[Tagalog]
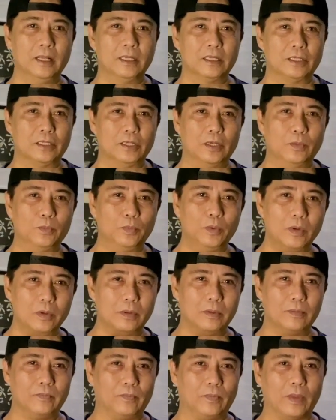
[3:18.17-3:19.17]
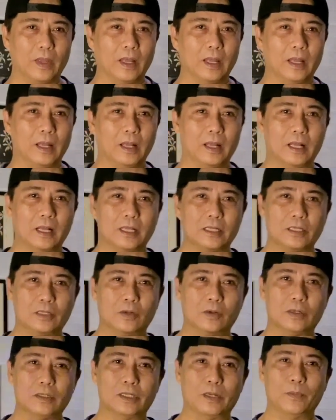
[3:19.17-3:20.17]
So yan po, uh,
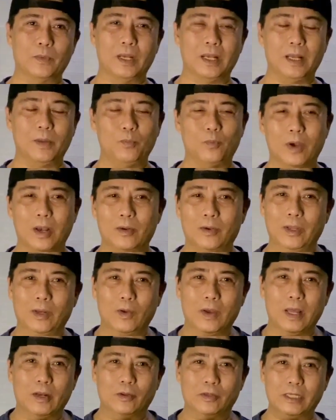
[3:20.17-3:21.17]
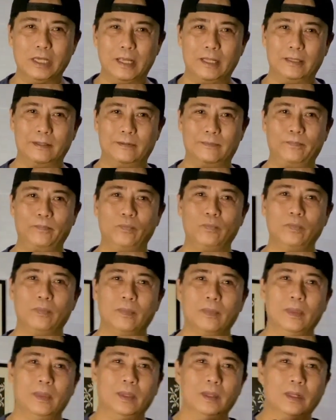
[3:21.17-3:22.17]
so, sa mga kapwa ko Ilocano dyan,
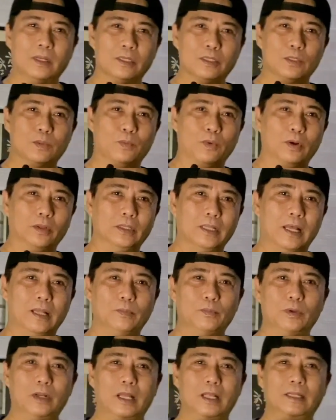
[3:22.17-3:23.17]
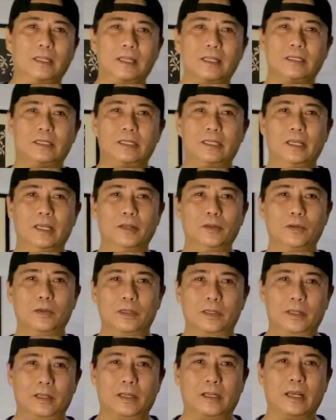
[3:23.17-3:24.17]
supportahan po natin si ano,
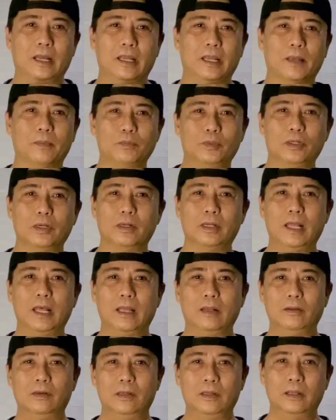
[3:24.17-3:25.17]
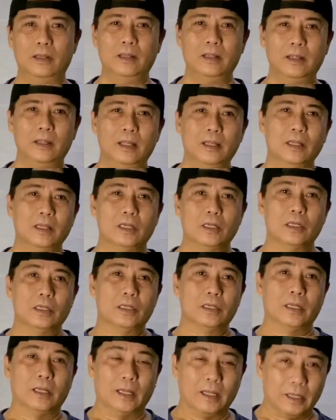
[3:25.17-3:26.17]
Kalingap Jonah, no?
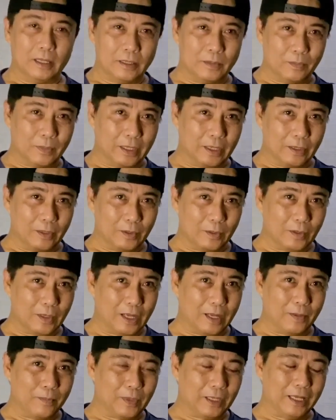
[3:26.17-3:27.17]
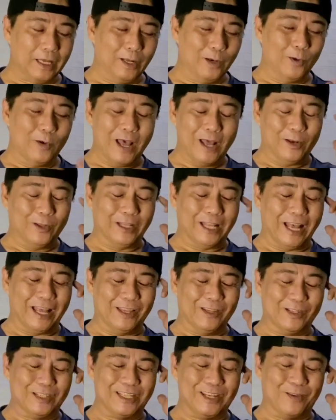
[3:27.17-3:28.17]
Mag, uh, mag-Ilocano
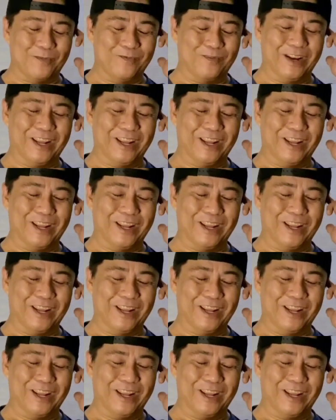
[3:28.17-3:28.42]
tayo, siyempre.